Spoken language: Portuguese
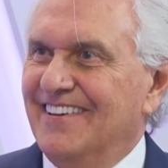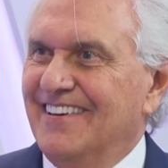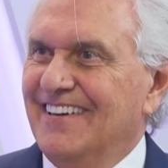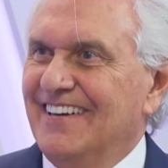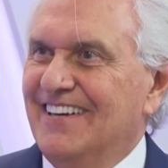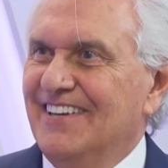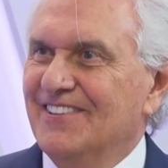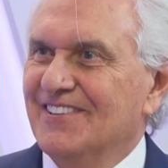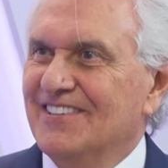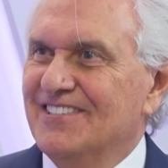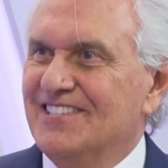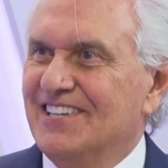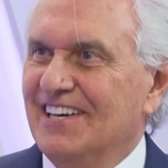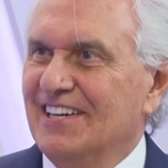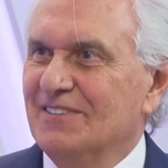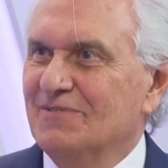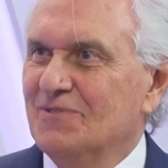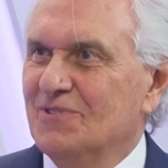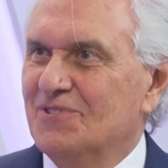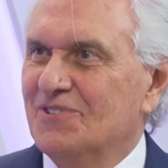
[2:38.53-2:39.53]
E que nós
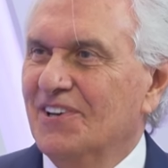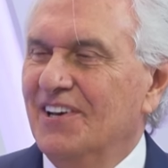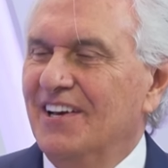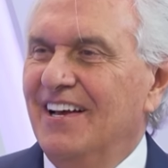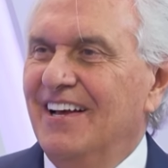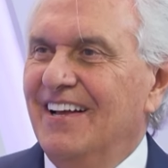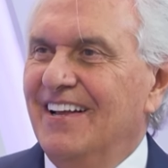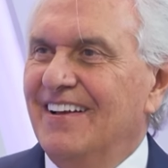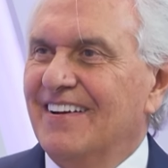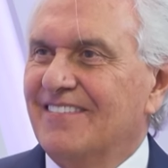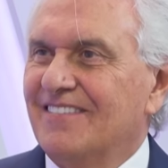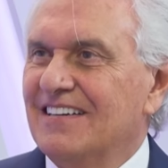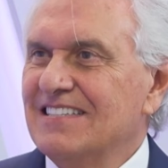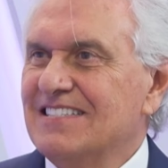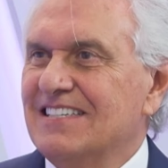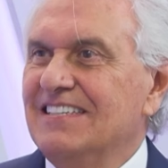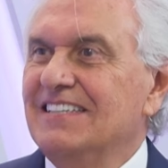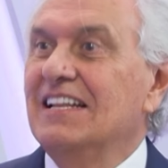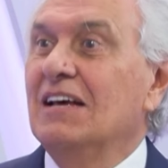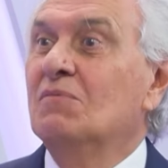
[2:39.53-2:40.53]
éramos
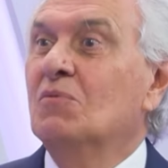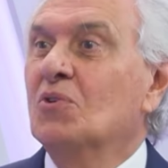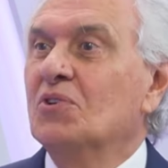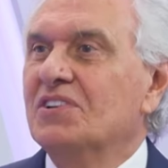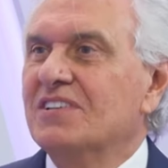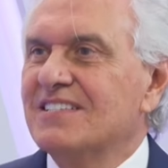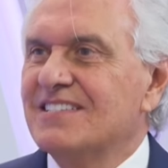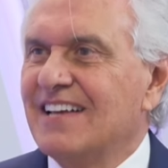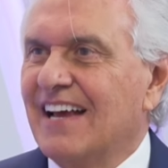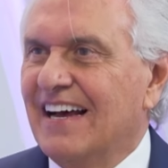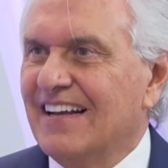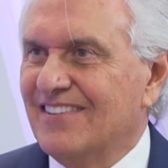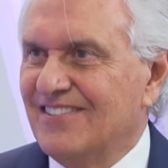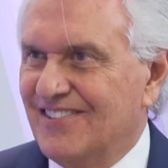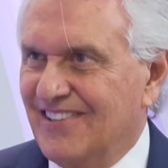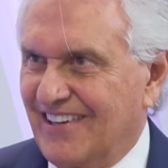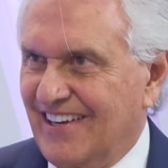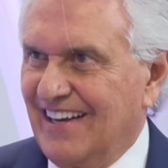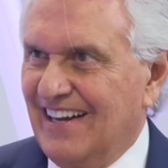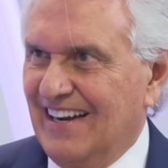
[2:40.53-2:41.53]
quase que
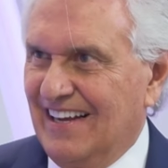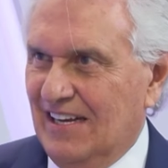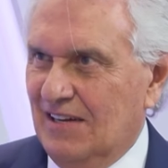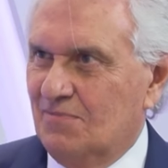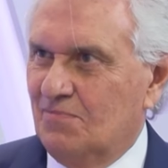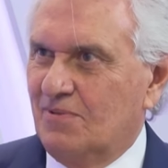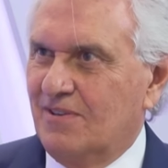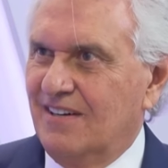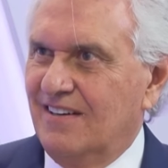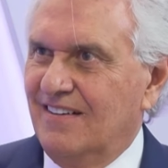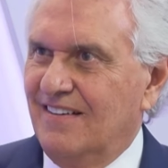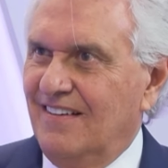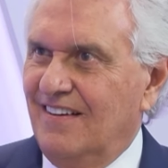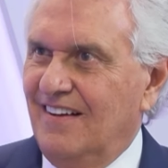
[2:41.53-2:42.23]
demonizados naquela época.